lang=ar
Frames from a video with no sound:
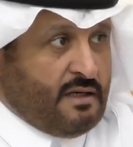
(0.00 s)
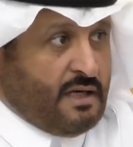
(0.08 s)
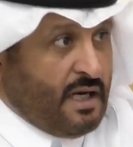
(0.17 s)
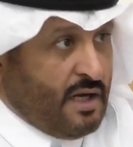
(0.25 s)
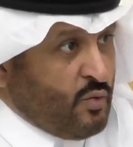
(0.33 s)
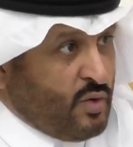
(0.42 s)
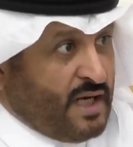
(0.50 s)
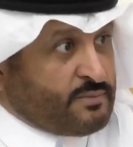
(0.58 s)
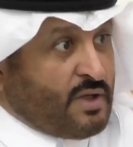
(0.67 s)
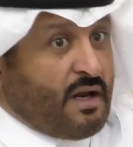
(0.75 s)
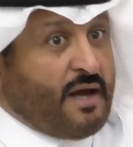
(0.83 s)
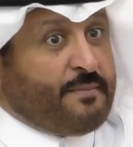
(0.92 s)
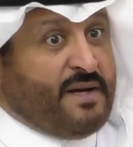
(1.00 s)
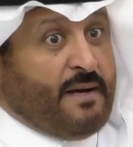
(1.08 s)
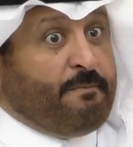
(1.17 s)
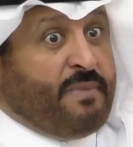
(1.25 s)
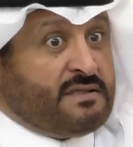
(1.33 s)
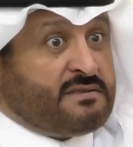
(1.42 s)
الاول عبد الله بن
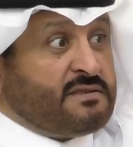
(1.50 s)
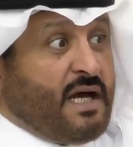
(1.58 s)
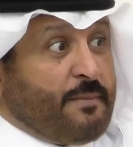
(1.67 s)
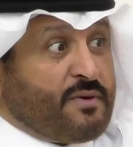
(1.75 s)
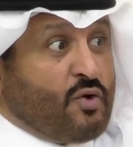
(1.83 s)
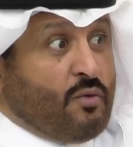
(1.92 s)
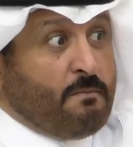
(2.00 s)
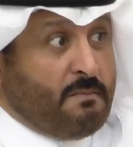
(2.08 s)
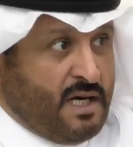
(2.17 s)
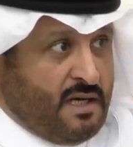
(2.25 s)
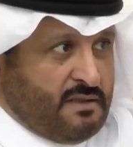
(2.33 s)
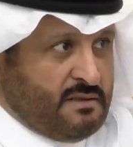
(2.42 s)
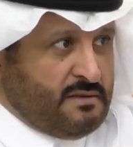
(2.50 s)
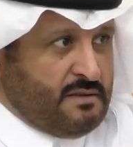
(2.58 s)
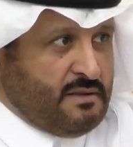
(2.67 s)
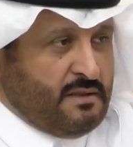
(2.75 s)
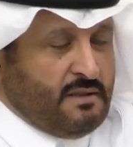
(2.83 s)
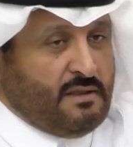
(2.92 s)
عباس حبر الامه
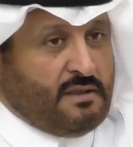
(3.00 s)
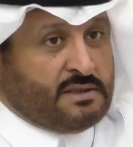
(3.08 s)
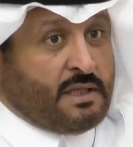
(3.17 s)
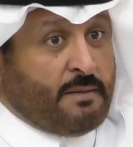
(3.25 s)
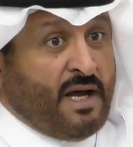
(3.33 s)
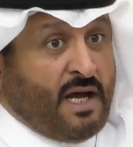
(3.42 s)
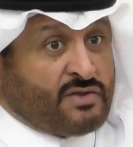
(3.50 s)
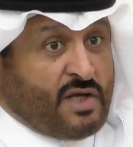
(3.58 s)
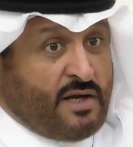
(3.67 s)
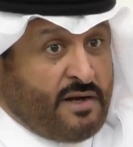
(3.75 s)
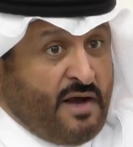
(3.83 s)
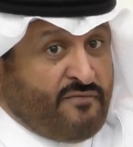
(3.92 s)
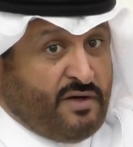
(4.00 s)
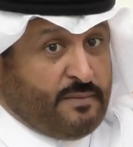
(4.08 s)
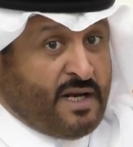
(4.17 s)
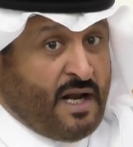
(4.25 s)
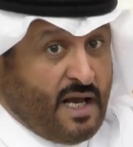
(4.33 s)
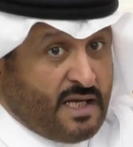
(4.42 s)
عندما اتاه نافع
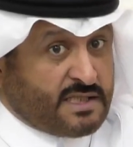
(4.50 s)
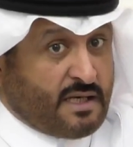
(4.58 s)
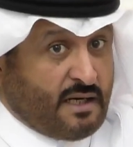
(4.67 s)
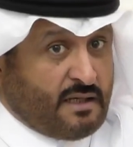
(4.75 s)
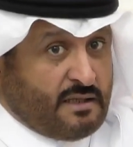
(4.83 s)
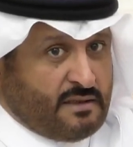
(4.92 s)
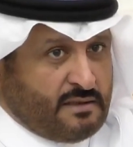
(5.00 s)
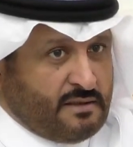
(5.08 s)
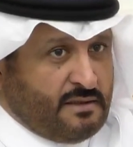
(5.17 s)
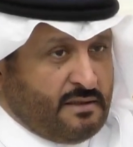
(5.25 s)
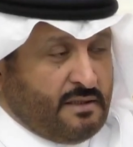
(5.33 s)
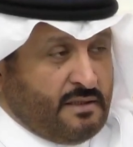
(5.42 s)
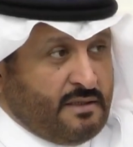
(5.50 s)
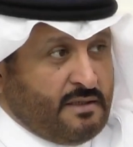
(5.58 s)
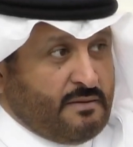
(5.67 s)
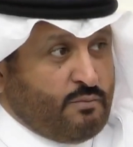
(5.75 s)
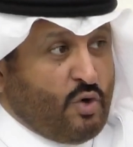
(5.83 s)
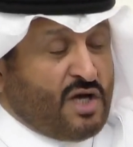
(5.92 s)
بن الازرق
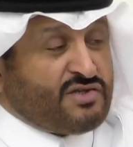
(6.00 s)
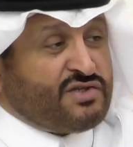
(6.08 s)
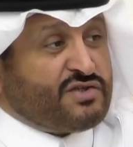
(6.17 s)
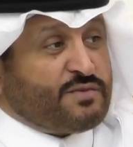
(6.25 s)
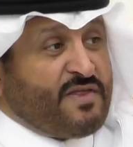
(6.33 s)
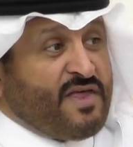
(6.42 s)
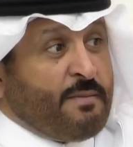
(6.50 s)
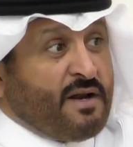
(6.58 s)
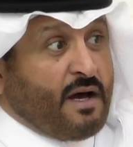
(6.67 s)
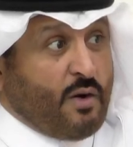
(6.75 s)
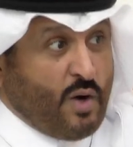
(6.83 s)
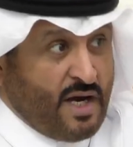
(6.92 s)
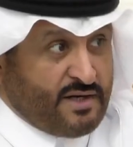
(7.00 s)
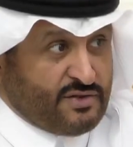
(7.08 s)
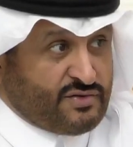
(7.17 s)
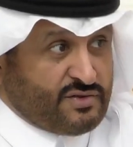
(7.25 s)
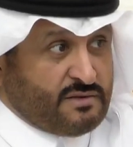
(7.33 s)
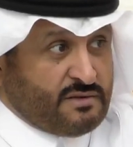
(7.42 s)
مؤسس مذهب الخوارج
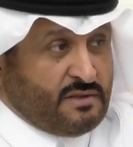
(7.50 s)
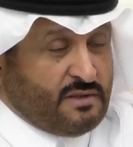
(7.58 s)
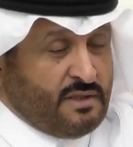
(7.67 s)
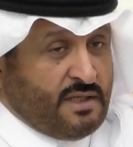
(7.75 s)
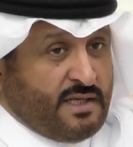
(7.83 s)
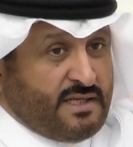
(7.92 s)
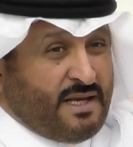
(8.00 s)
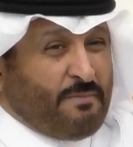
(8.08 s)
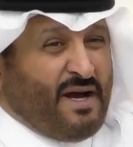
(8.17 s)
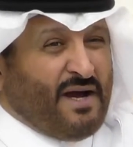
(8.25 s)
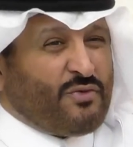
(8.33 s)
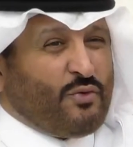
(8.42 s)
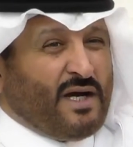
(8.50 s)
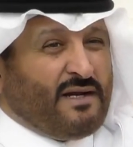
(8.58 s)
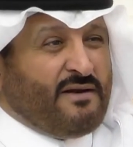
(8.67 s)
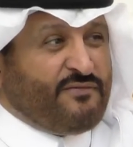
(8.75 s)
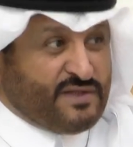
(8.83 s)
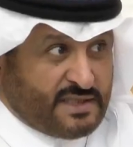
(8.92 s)
يبحث عن
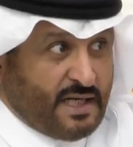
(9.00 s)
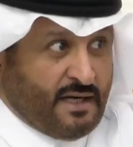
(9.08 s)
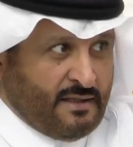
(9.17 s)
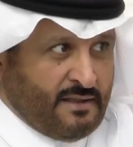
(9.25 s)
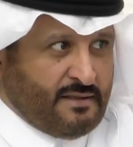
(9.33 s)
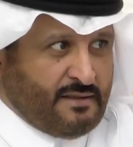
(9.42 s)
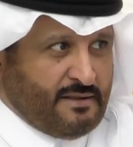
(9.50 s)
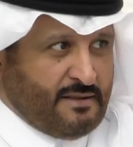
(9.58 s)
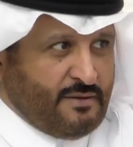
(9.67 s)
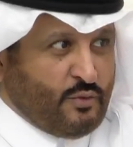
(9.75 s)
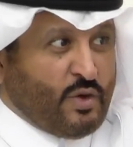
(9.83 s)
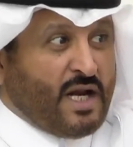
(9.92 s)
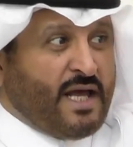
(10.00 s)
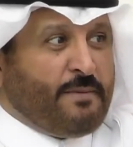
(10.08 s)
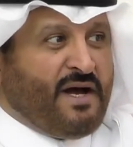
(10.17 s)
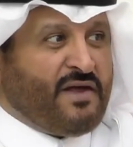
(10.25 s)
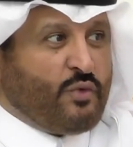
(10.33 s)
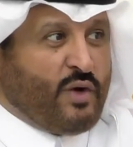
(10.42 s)
الفتنه ولا
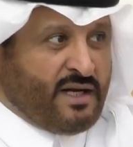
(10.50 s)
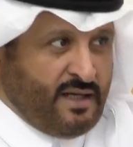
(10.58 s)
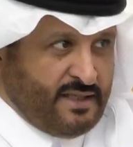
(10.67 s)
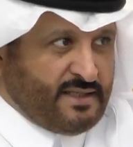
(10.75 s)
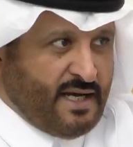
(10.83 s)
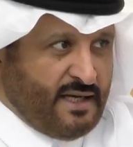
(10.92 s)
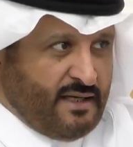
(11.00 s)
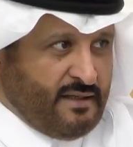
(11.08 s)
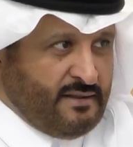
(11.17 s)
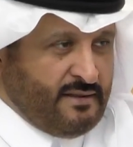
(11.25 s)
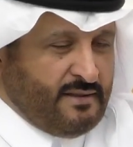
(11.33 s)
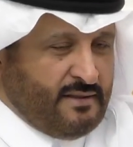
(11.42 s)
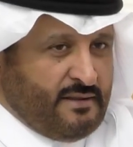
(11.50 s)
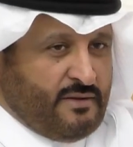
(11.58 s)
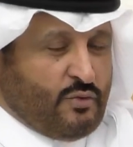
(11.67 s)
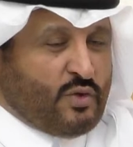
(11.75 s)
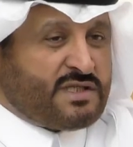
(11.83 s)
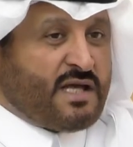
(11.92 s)
يبحث عن الهدايه
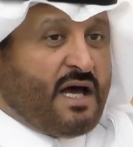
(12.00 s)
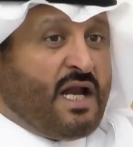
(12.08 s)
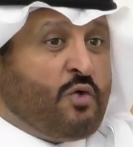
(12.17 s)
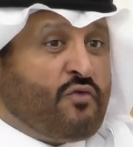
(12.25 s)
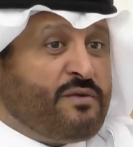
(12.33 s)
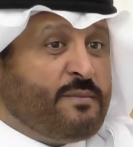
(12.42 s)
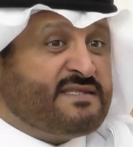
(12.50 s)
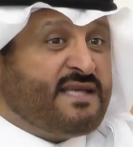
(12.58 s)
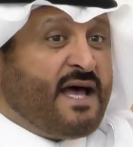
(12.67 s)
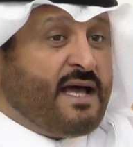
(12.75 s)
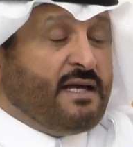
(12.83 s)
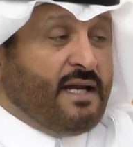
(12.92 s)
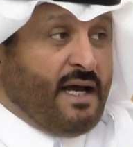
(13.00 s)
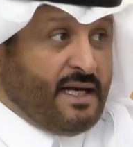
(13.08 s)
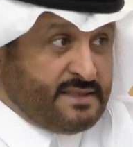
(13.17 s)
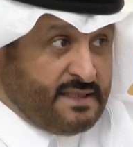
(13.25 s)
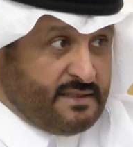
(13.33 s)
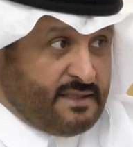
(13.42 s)
وساله في مسائل
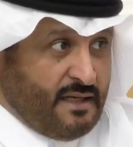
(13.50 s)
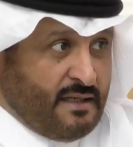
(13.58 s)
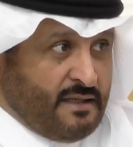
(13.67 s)
عديده